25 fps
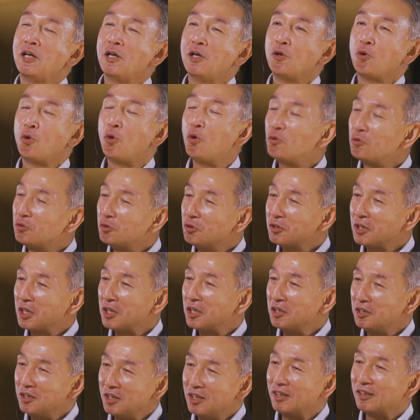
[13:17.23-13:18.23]
本能
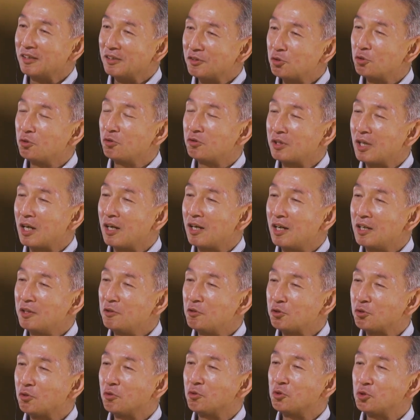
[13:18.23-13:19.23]
的にその互い
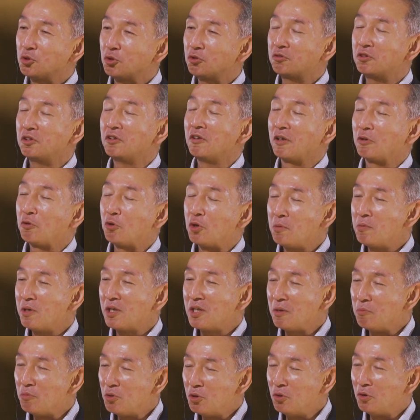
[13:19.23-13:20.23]
の尊重っていうのはこれま
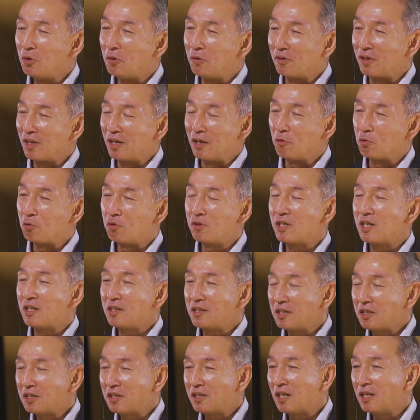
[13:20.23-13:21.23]
でも行わ
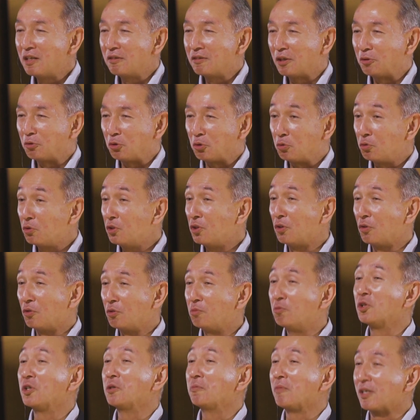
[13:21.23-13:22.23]
れてきたんだというふうに
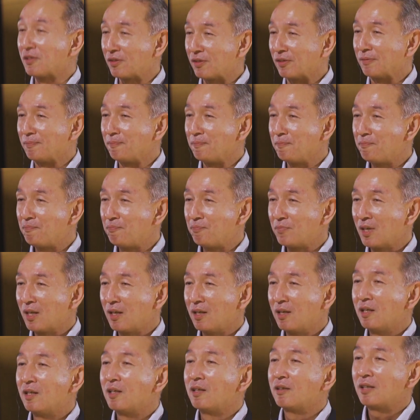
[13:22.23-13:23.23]
思います。
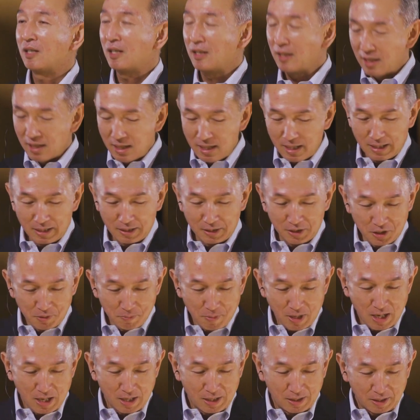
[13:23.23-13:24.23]
ただ
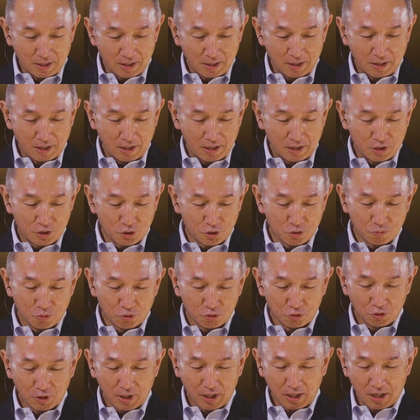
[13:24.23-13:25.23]
今質
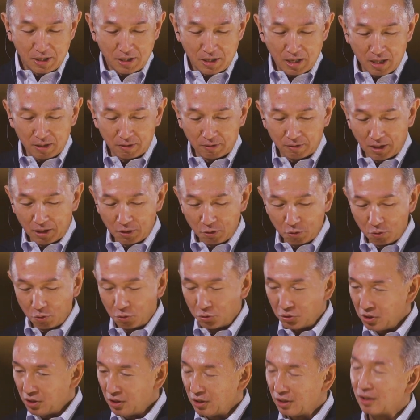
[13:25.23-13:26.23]
問の中にあったよ
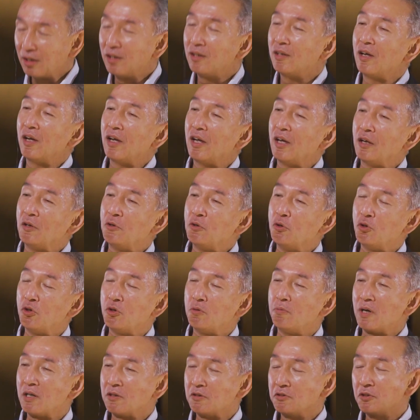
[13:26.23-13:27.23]
うに、
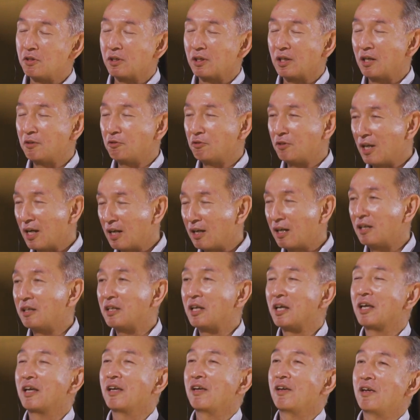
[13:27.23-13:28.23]
グローバル化の中
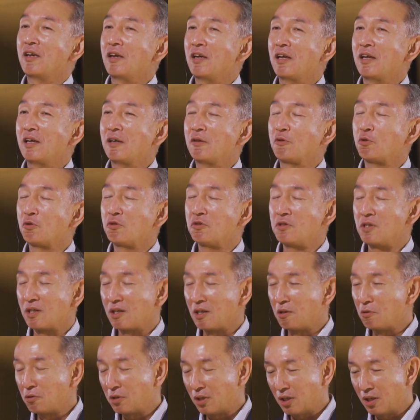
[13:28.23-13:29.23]
でコロナ
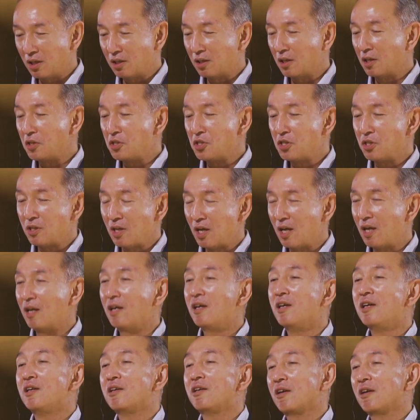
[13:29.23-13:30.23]
禍を経験して
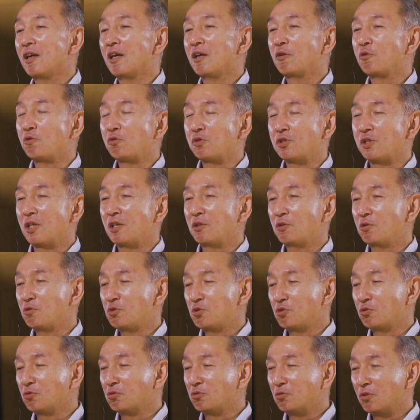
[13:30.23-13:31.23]
国際協
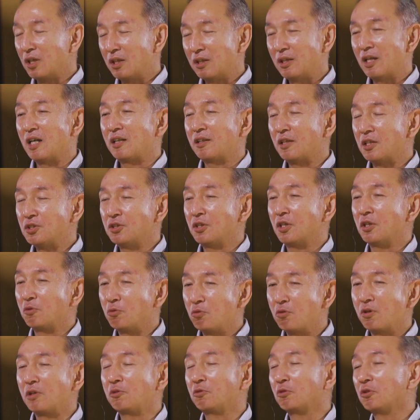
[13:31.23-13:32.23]
調をどうやって果たしてい
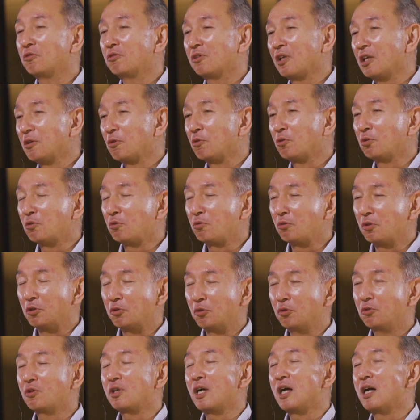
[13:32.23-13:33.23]
こうかといったようなことをい
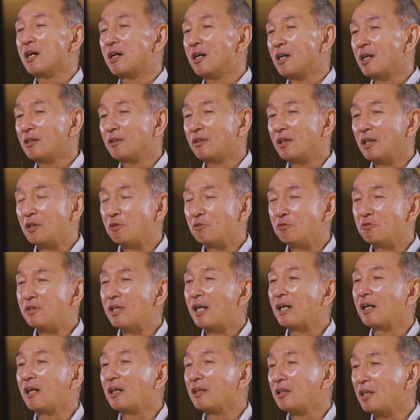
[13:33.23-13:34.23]
ろいろ考えていく
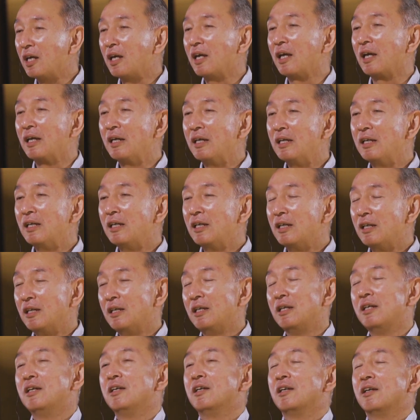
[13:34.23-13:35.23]
中で、
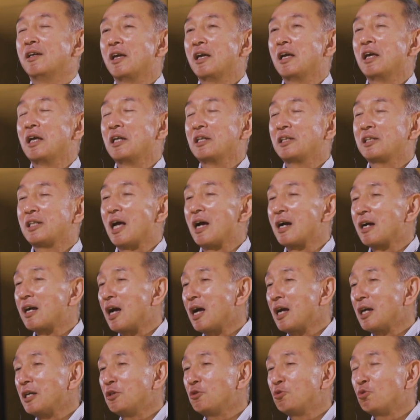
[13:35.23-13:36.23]

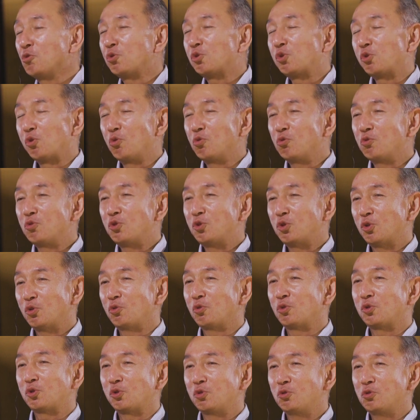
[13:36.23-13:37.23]
互いを尊
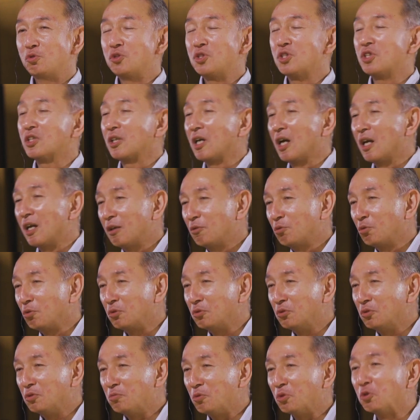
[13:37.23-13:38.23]
重する力と
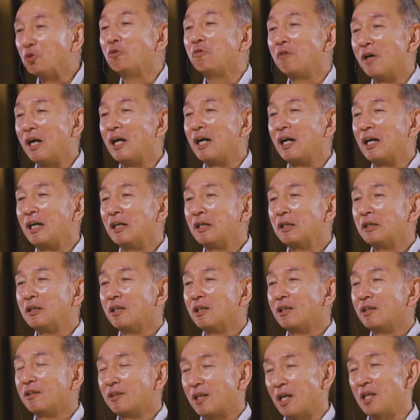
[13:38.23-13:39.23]
いうものは
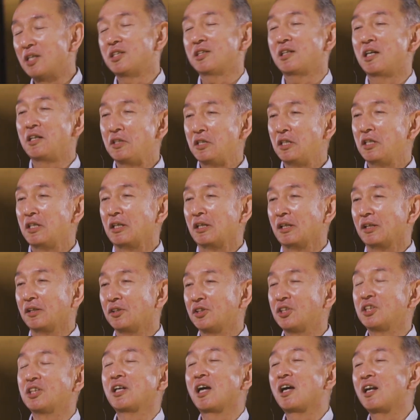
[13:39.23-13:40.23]
確かに
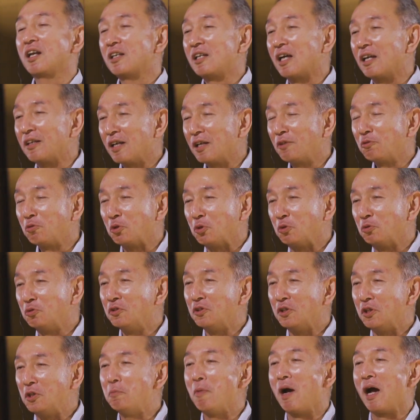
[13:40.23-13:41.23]
力だなというふう
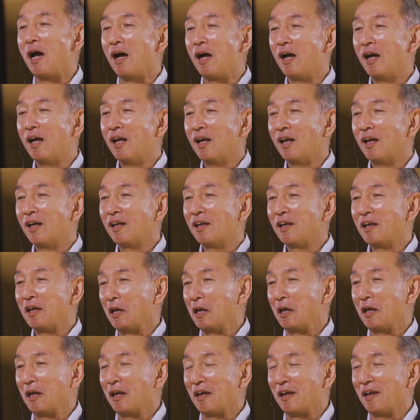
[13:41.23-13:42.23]
に今
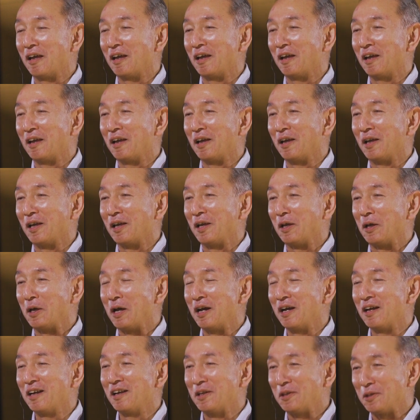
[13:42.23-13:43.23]

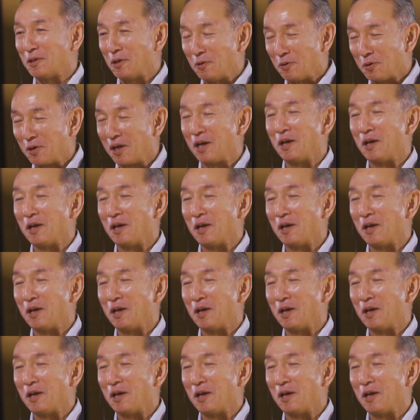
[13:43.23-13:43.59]
あなたの